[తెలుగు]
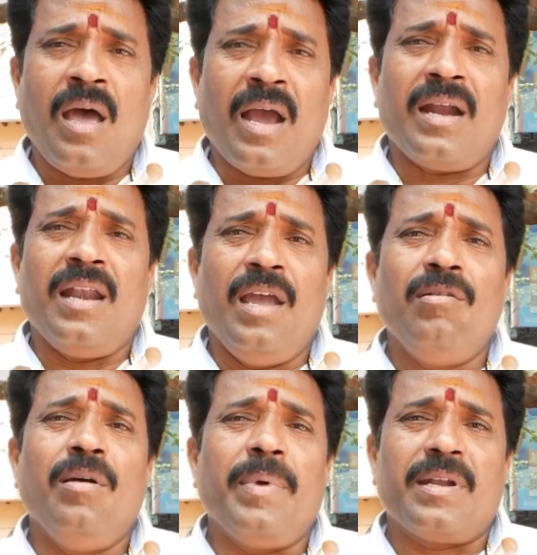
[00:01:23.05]
అక్కడ
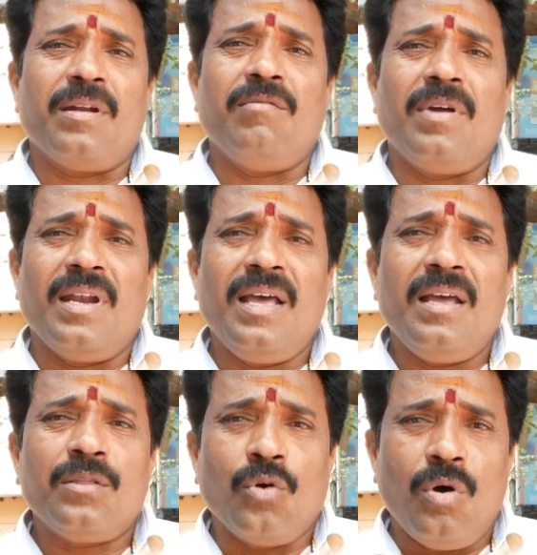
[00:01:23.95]
లైవ్లో పెట్టడం వల్ల
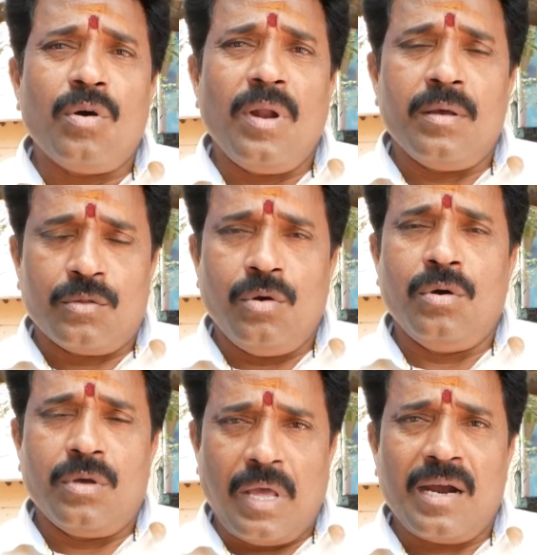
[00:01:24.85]
తోకుల తో
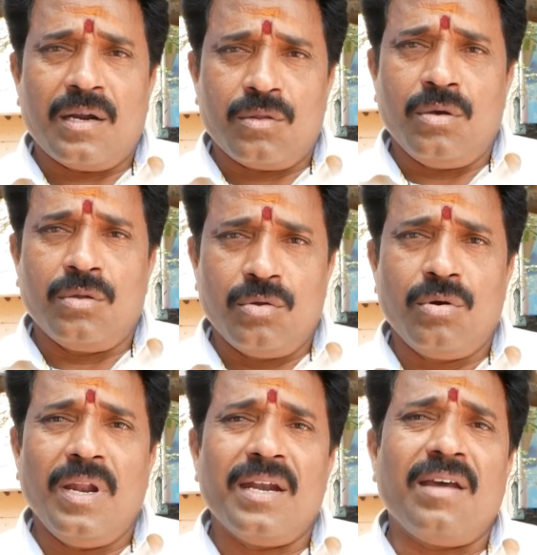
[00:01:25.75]
అక్కడ
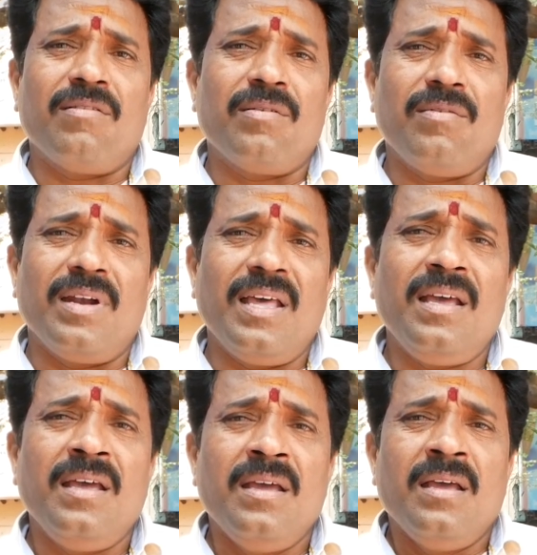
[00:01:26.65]
తొక్కులాట అవ్వడం వల్ల
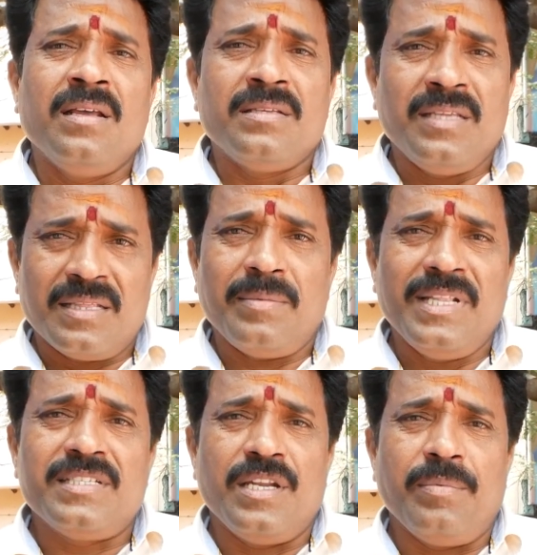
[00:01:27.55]

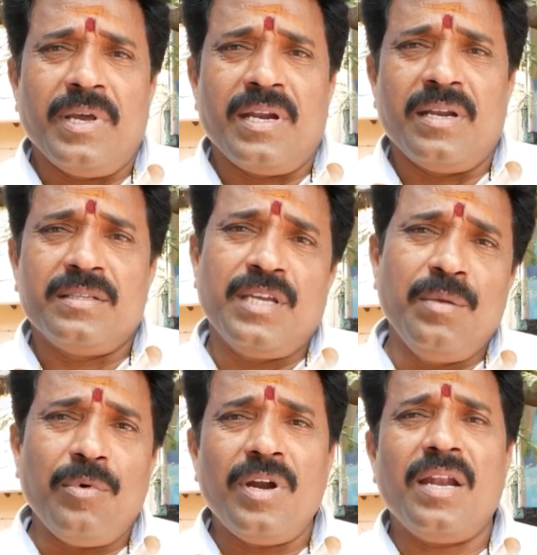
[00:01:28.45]
ఇంతమంది చనిపోయారండి
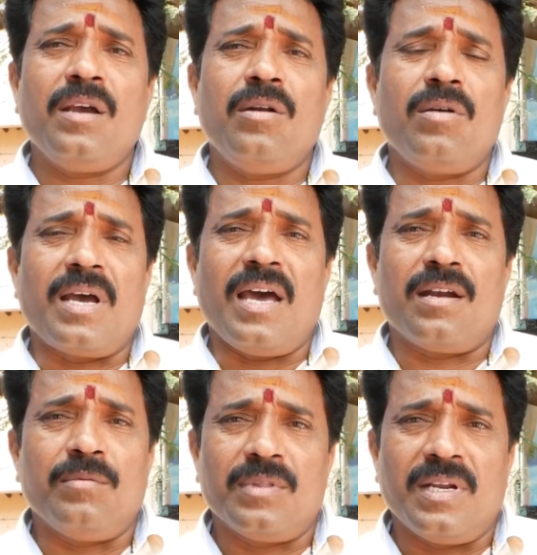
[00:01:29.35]
చనిపోవడానికి కూడా ఒక
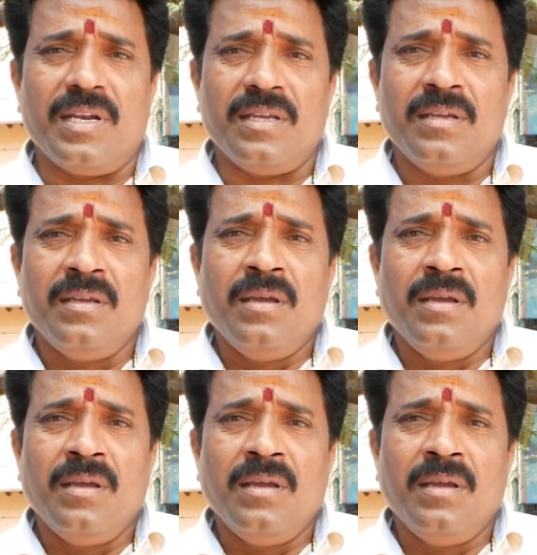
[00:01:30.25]
కారణం ఉందండి